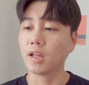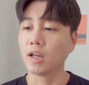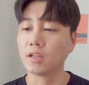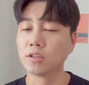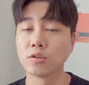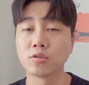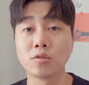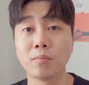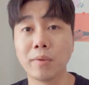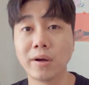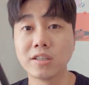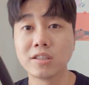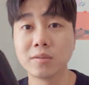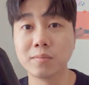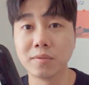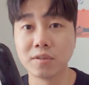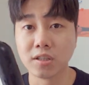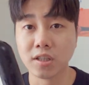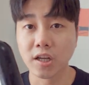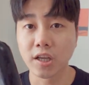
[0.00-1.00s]
대해서 좀
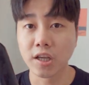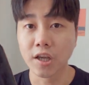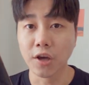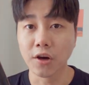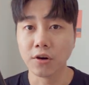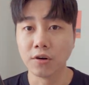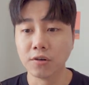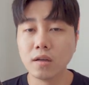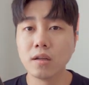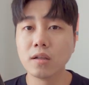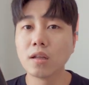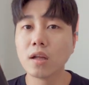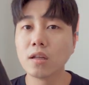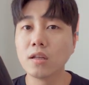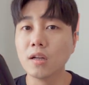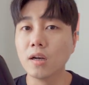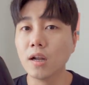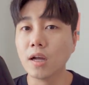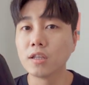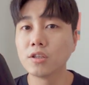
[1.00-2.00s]
말씀을 드릴게요.
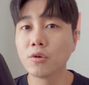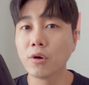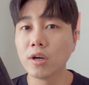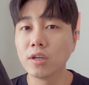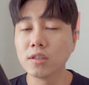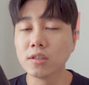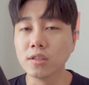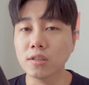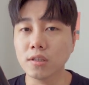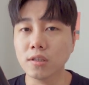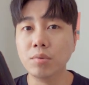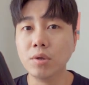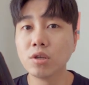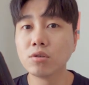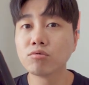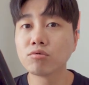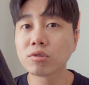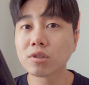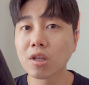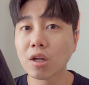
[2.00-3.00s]
일단 이 레드와인은
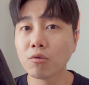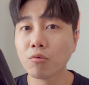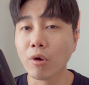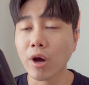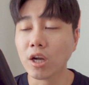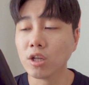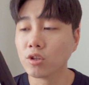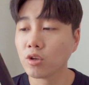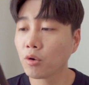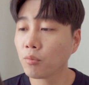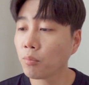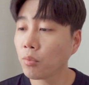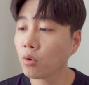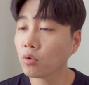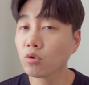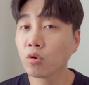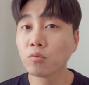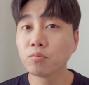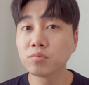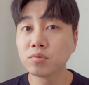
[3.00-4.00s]
미국산 와인으로
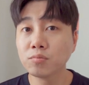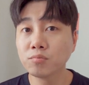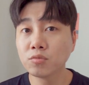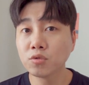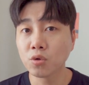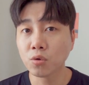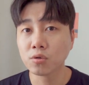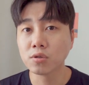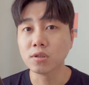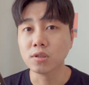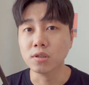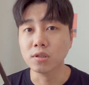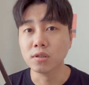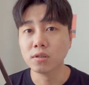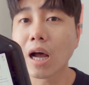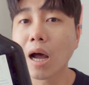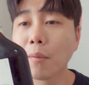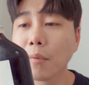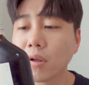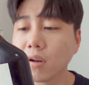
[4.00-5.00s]
포도 품종은
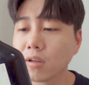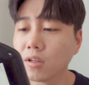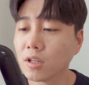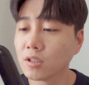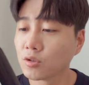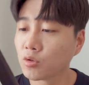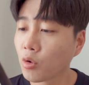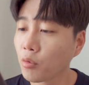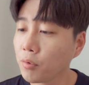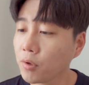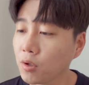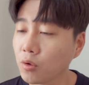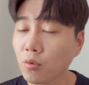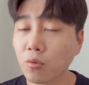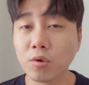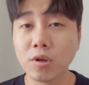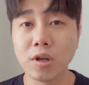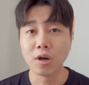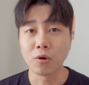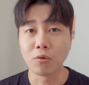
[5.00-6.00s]
까베르네
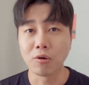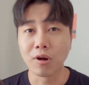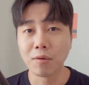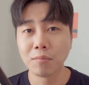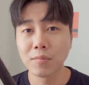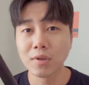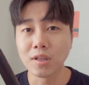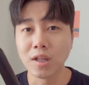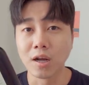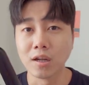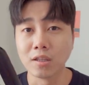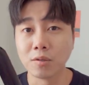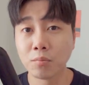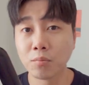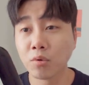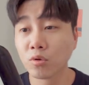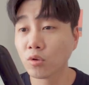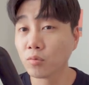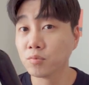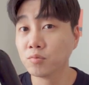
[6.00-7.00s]
소비뇽이라고 합니다.
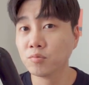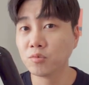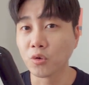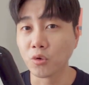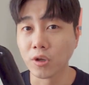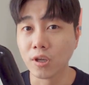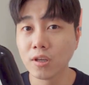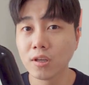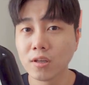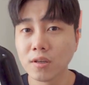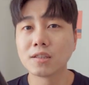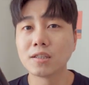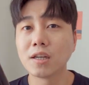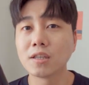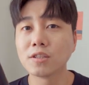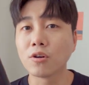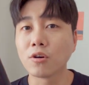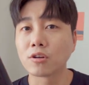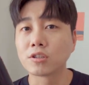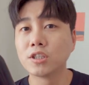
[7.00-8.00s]
포도 품종이.
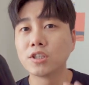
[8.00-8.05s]
그래서